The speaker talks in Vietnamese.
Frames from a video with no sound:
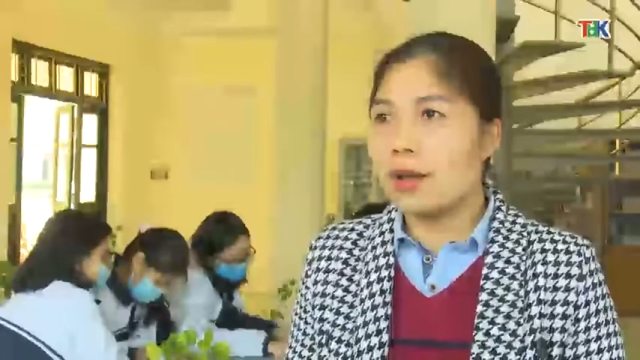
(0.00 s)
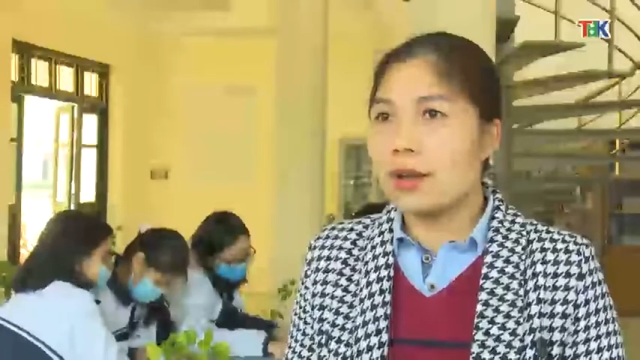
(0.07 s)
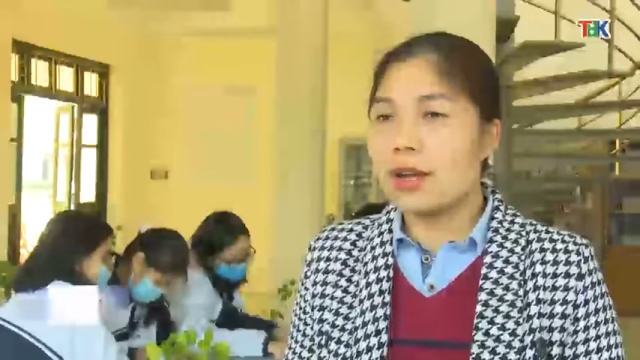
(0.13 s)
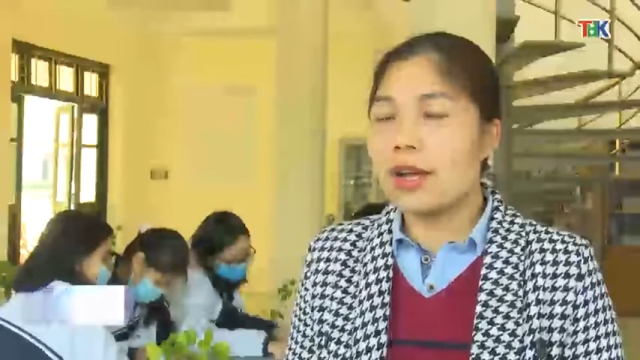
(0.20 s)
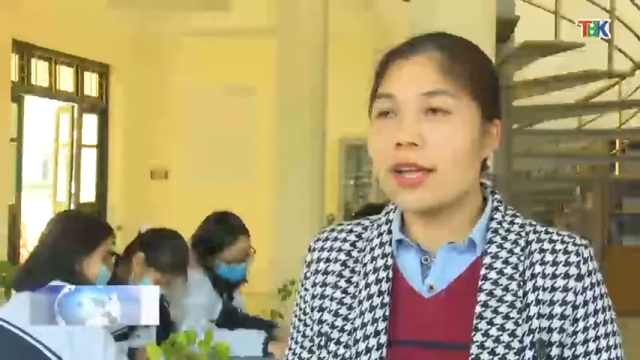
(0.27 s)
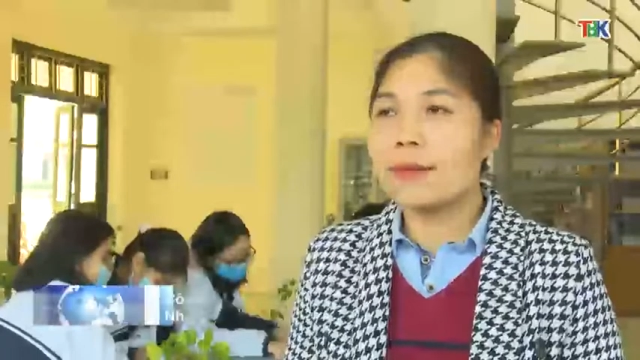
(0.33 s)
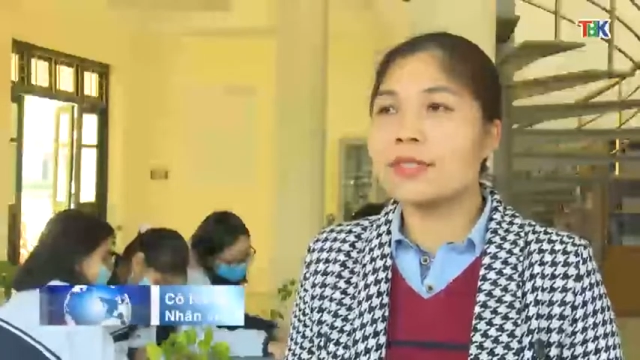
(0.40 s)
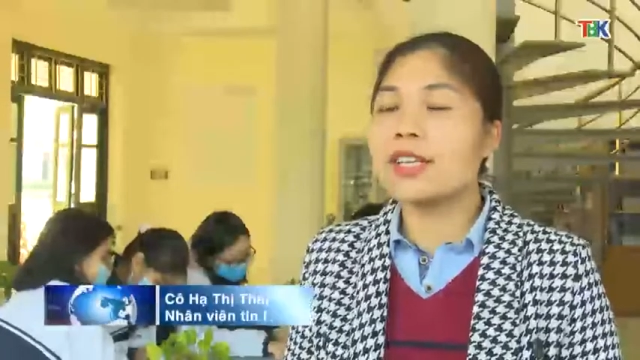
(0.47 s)

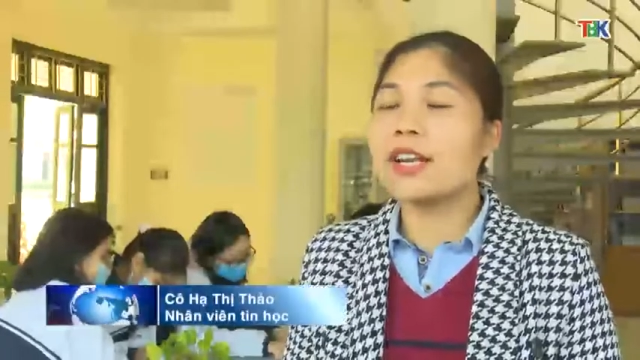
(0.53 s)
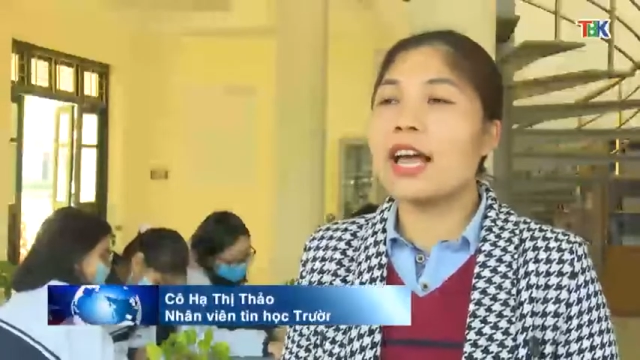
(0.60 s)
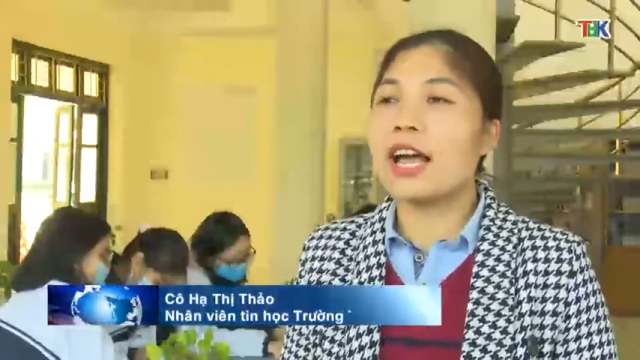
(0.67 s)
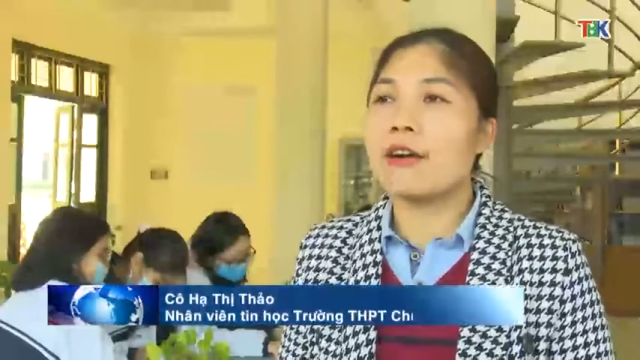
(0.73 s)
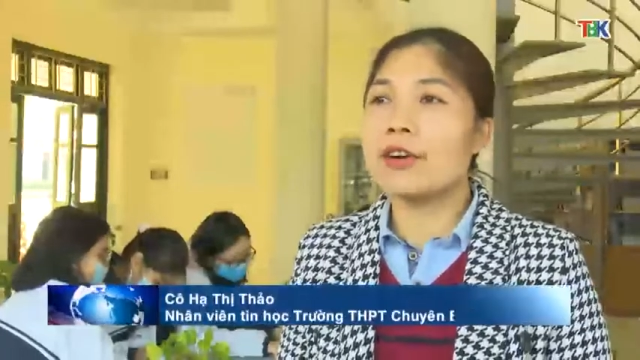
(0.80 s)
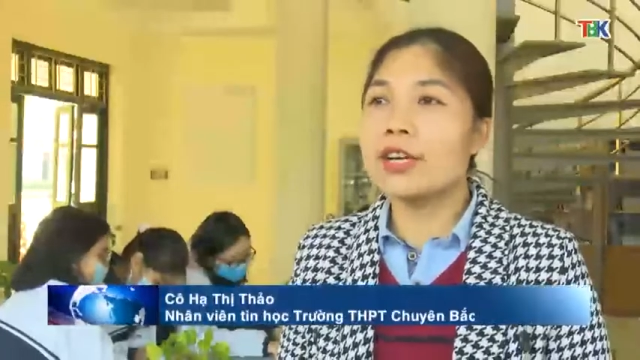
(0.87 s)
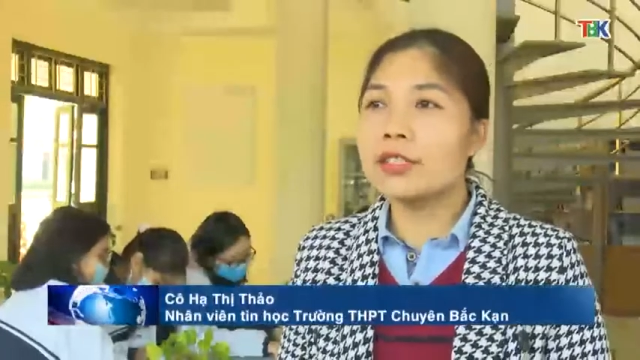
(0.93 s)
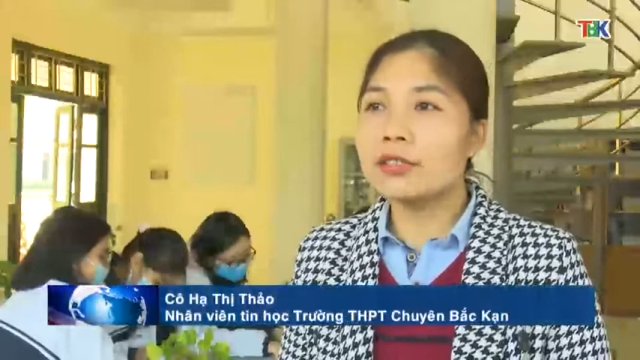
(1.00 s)
các em rất là
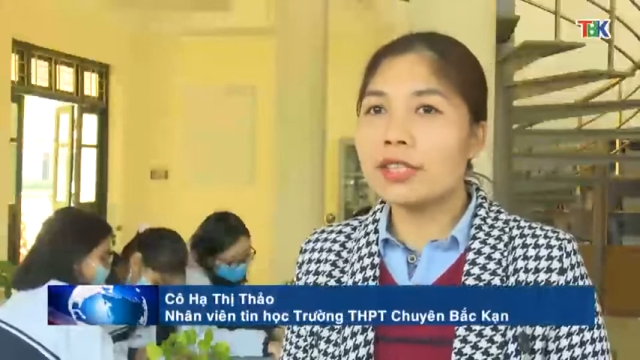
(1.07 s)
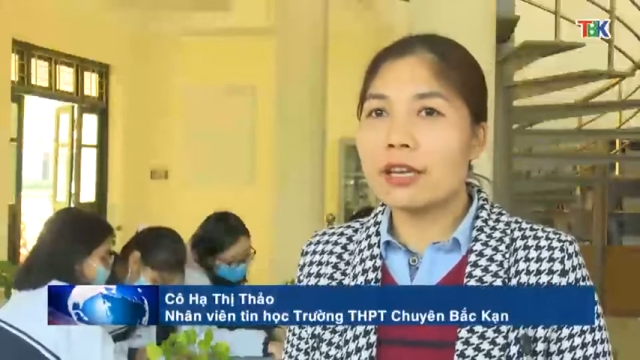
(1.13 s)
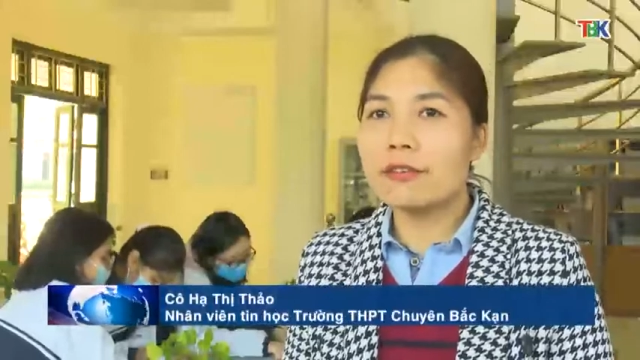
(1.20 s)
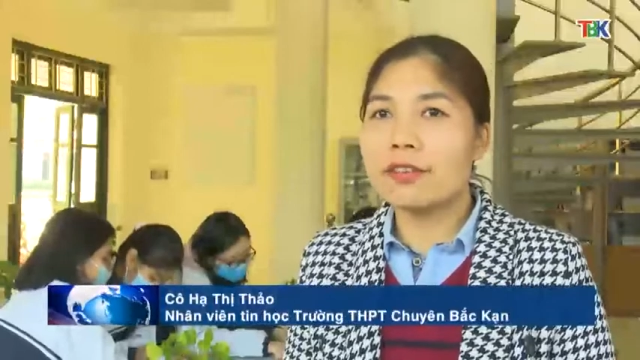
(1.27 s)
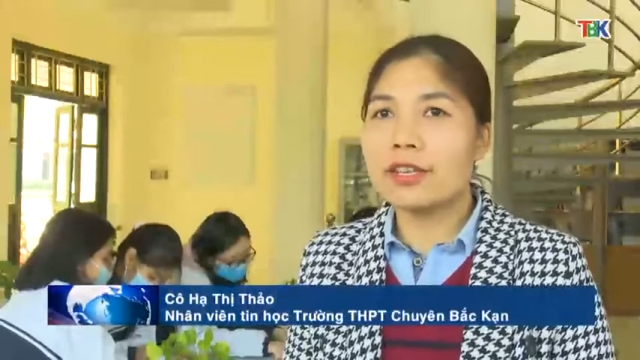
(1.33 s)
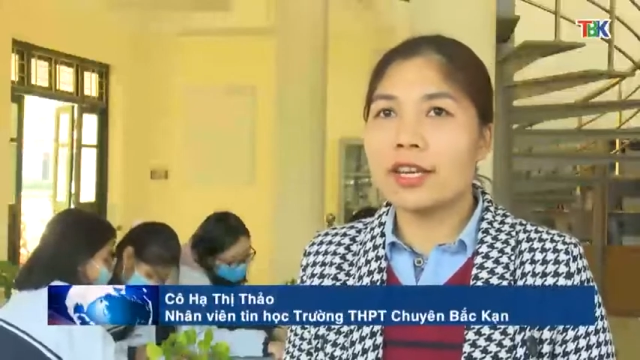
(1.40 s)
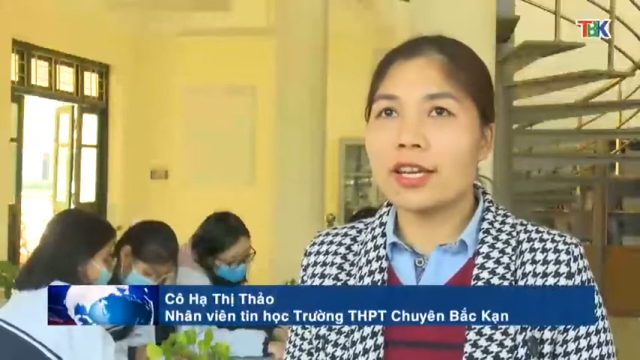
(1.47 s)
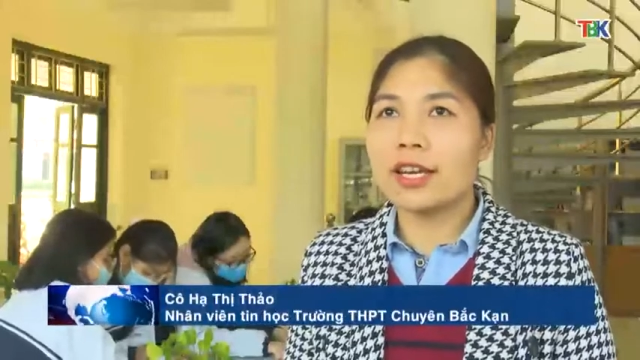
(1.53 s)
hào hứng
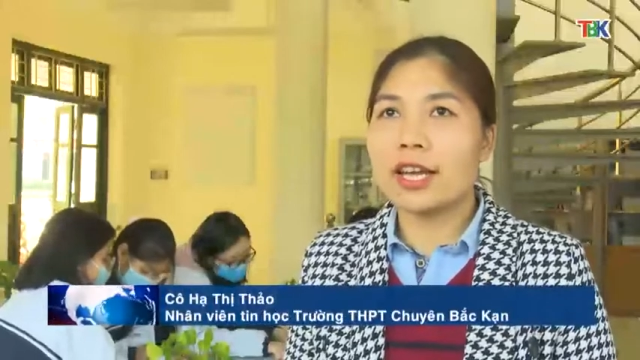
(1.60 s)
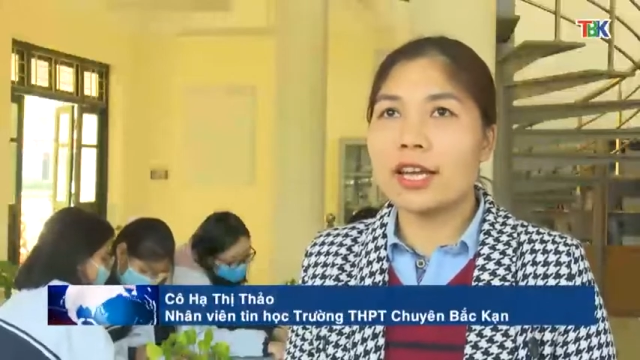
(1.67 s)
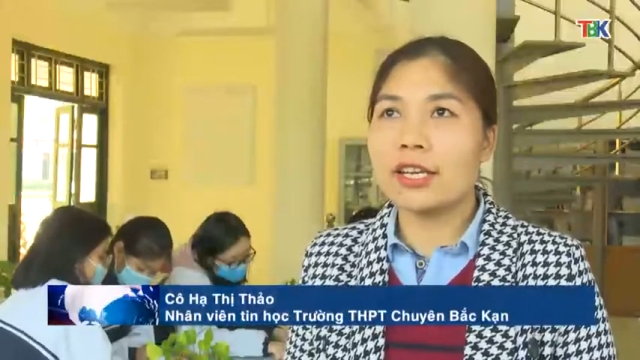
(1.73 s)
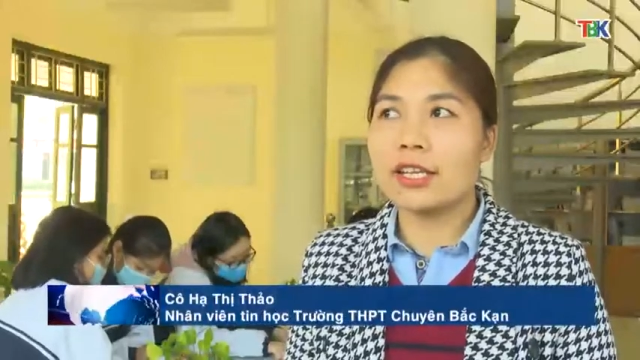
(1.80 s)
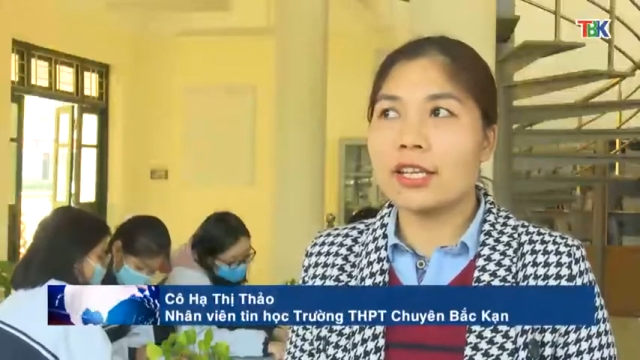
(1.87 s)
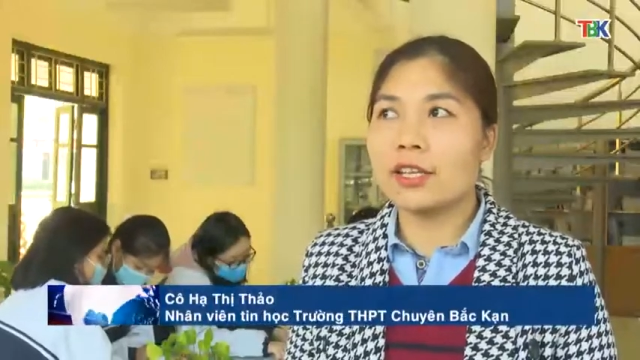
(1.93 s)
tại vì cái này